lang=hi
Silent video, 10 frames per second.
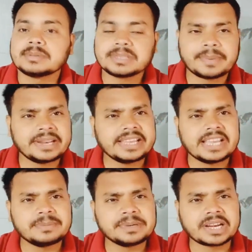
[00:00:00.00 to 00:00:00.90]
सबसे
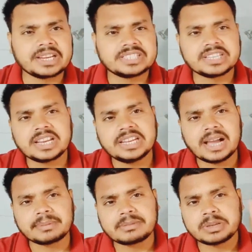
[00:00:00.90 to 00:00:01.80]
पहले पी टेक्नीशियन के
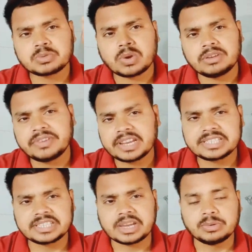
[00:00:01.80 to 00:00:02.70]
लिए आपके पास
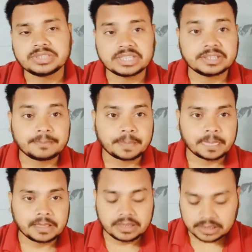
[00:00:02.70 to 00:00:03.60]
क्वालिफिकेशन क्या होनी चाहिए
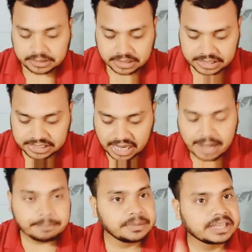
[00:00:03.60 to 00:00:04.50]
यदि
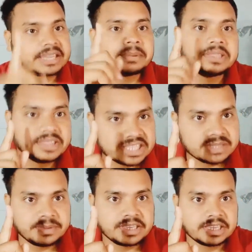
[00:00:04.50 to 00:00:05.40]
आपने केवल
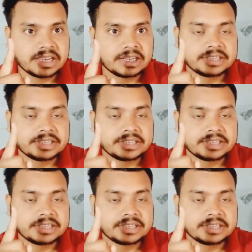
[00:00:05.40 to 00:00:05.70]
दसवीं किया